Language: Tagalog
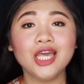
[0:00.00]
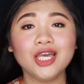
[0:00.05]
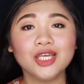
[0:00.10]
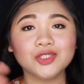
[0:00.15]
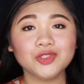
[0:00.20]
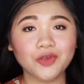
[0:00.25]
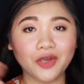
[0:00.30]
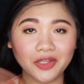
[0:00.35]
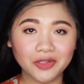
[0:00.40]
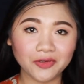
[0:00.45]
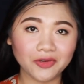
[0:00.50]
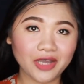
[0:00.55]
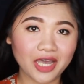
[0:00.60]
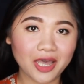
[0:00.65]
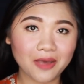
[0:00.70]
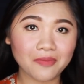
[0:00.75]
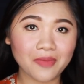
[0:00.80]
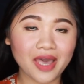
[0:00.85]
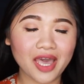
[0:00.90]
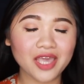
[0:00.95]
So ano
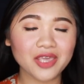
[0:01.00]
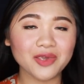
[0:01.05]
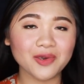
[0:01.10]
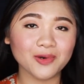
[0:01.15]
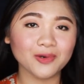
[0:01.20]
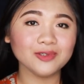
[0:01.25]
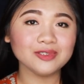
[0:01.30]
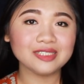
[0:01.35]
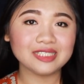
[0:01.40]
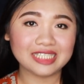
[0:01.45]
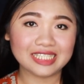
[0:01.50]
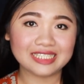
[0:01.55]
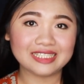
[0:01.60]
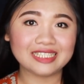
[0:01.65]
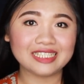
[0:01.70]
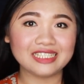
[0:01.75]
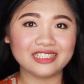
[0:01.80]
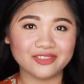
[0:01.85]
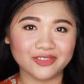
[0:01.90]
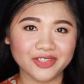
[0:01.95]
nga ba yung tea
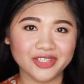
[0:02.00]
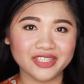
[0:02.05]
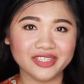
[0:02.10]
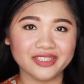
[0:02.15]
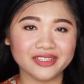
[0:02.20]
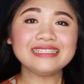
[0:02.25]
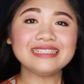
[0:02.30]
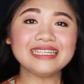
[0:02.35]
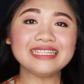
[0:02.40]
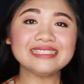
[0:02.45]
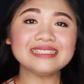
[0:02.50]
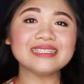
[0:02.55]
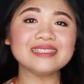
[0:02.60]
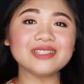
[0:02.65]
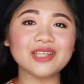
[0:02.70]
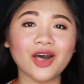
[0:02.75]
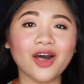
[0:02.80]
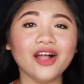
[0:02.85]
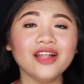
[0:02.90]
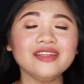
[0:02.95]
tree oil? It is an
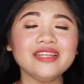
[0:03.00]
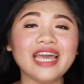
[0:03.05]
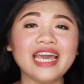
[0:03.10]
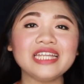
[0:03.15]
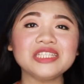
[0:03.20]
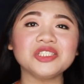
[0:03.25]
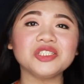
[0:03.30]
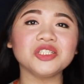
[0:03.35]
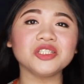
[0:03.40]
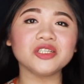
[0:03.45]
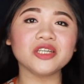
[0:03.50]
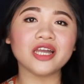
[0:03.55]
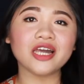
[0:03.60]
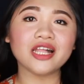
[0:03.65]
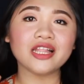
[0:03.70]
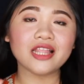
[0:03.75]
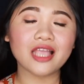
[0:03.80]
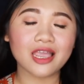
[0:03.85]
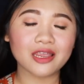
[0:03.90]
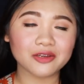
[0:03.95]

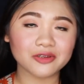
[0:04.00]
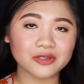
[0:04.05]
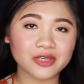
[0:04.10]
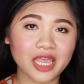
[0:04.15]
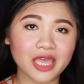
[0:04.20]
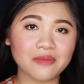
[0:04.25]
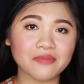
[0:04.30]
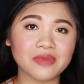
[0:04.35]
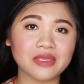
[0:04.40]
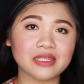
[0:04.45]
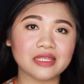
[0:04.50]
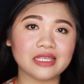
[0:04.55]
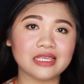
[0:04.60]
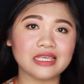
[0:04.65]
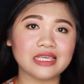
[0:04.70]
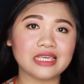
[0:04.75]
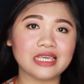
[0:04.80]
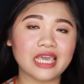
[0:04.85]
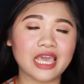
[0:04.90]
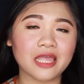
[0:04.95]
all-natural
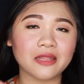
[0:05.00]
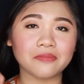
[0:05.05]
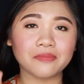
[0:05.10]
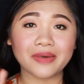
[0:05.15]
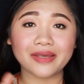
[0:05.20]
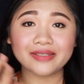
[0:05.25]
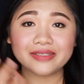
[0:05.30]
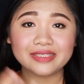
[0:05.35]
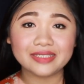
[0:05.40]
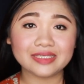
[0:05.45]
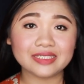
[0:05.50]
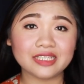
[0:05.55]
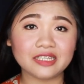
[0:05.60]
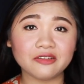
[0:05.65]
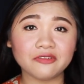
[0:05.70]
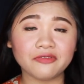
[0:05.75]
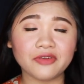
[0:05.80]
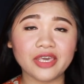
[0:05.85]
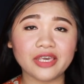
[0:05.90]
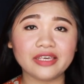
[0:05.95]
remedy and
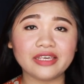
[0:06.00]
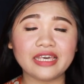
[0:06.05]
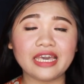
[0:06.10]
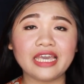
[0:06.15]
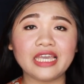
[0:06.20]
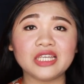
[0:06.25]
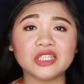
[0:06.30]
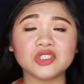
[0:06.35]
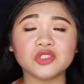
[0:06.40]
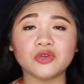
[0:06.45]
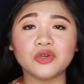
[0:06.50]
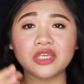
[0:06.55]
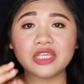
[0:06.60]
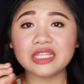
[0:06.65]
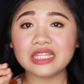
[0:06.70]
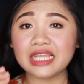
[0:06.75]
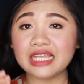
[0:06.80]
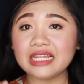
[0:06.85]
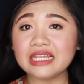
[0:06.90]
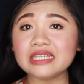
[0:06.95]
pang-disinfect guys. So
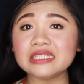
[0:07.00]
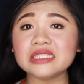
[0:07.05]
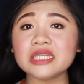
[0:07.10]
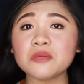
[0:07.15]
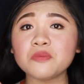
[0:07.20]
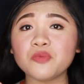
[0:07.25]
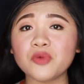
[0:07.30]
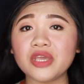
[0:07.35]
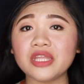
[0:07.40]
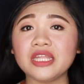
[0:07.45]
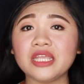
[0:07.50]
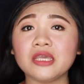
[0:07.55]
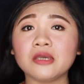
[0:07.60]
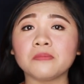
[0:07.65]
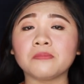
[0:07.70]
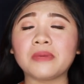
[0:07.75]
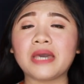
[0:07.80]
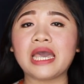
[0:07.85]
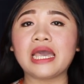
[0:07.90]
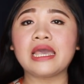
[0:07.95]
hindi lang siya
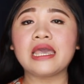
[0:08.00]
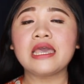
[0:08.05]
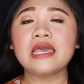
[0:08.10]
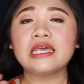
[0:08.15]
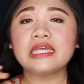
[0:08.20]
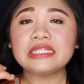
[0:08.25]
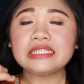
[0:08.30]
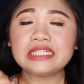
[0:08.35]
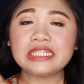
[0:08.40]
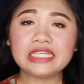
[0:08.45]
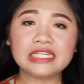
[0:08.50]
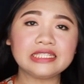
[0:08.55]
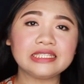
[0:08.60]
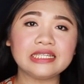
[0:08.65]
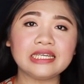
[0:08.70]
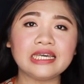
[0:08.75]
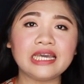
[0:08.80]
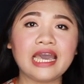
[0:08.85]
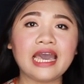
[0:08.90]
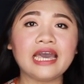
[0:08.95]
pwedeng pang siyang treat
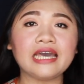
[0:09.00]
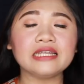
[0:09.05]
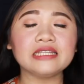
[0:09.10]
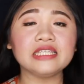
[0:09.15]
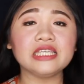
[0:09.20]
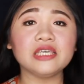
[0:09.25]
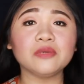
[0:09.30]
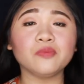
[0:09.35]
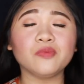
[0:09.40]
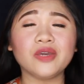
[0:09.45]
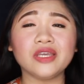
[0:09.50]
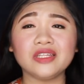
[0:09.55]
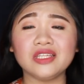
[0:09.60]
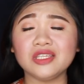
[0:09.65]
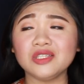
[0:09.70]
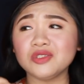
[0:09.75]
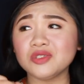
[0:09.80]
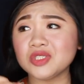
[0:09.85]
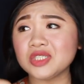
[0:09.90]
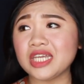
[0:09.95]
ng acne,
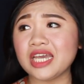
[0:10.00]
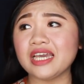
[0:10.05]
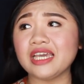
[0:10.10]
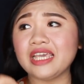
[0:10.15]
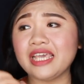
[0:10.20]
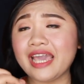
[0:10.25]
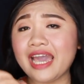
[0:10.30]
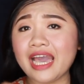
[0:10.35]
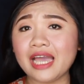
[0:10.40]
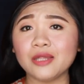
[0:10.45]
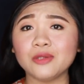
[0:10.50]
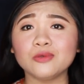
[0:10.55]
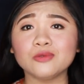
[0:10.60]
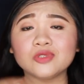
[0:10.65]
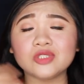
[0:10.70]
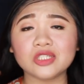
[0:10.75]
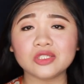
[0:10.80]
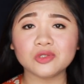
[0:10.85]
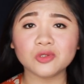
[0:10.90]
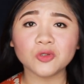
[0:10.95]
pwede nyo siyang ihalo
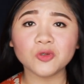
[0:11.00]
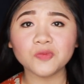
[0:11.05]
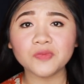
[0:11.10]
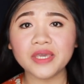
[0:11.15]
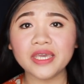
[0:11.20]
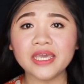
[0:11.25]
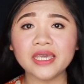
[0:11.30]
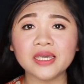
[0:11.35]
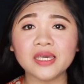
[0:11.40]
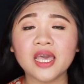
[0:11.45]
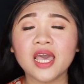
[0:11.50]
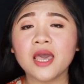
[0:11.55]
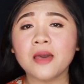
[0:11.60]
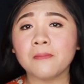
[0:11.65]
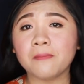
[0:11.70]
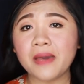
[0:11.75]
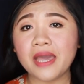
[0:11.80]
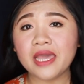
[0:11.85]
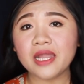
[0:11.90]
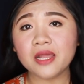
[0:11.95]
sa tubig
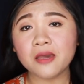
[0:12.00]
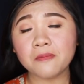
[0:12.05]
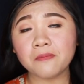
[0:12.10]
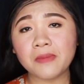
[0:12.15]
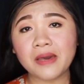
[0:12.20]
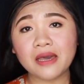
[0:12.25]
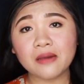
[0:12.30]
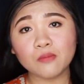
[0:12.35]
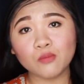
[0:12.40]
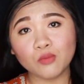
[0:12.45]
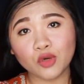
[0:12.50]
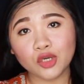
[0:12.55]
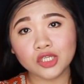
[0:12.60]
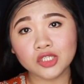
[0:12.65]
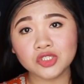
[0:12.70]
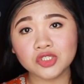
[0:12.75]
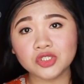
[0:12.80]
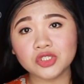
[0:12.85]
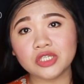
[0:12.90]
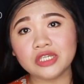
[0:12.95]
para
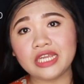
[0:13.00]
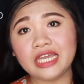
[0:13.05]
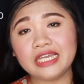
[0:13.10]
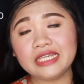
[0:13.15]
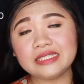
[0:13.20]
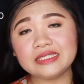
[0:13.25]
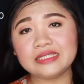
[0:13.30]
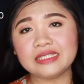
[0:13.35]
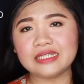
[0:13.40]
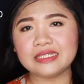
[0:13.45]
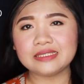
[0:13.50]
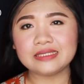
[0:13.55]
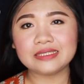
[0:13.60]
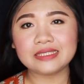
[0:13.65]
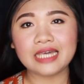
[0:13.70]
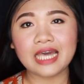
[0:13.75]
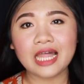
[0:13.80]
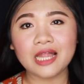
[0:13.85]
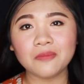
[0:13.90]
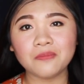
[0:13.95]
pang-moisturize ng
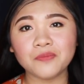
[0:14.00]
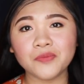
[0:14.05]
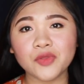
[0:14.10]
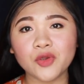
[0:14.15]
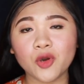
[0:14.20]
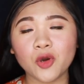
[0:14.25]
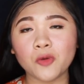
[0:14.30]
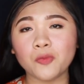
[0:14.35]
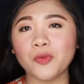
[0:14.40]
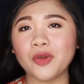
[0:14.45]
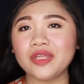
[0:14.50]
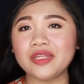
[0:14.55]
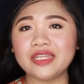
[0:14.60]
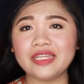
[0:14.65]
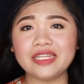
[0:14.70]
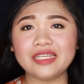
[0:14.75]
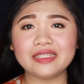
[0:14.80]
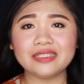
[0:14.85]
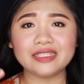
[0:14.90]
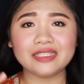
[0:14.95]
scalp nyo. Pwede
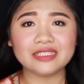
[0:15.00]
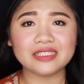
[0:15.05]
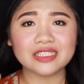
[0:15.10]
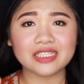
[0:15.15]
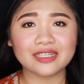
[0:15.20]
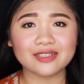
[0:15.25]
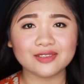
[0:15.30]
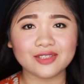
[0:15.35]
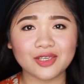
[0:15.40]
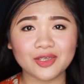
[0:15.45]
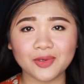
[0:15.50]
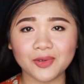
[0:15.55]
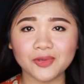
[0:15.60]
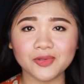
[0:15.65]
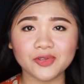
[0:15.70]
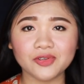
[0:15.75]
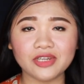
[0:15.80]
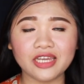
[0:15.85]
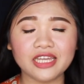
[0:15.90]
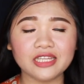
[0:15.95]
rin din siyang
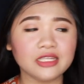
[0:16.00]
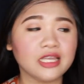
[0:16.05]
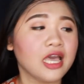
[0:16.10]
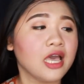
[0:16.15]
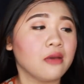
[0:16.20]
deodorant.